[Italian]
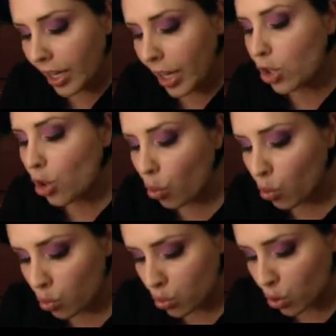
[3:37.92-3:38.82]
che io
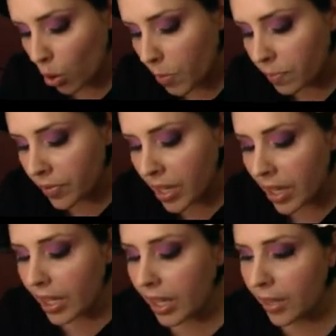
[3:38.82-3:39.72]
uso
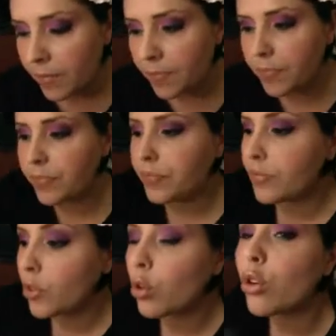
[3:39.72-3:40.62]

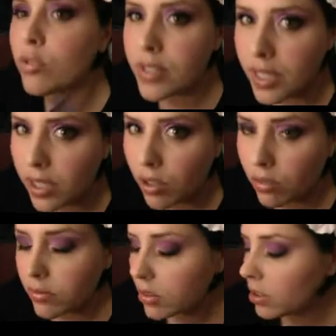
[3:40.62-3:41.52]
ehm, consiglio
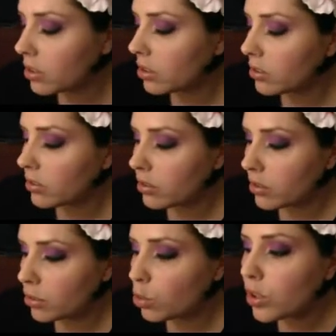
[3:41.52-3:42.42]

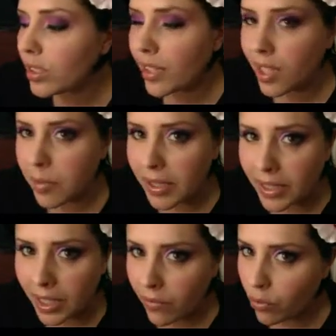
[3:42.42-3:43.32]
eh, tutti i trattamenti
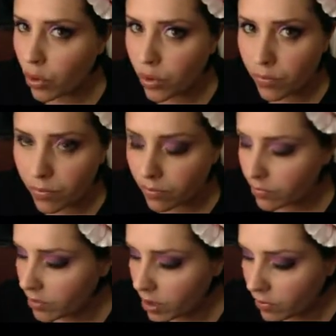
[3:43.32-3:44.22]
che voi mh, mm,
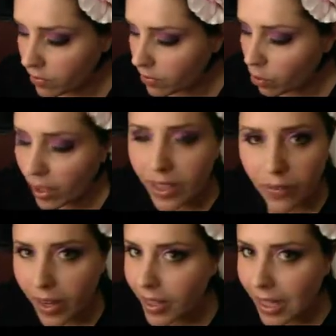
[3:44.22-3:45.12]
volete
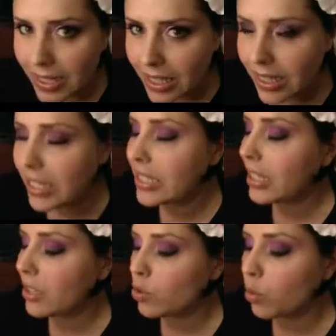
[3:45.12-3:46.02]
fare
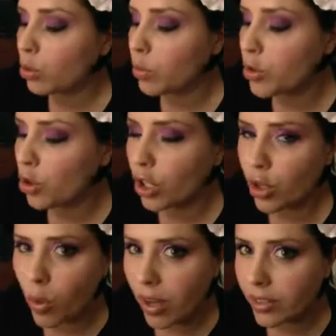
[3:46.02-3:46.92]
dall'estetista soprattutto per ciò che
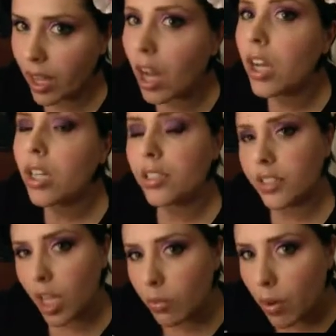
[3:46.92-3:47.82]
riguarda
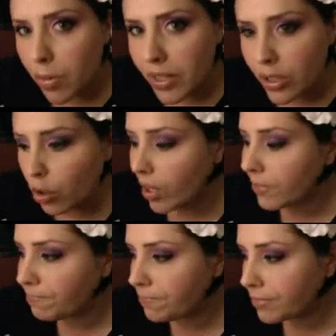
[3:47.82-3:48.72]
dermabrasione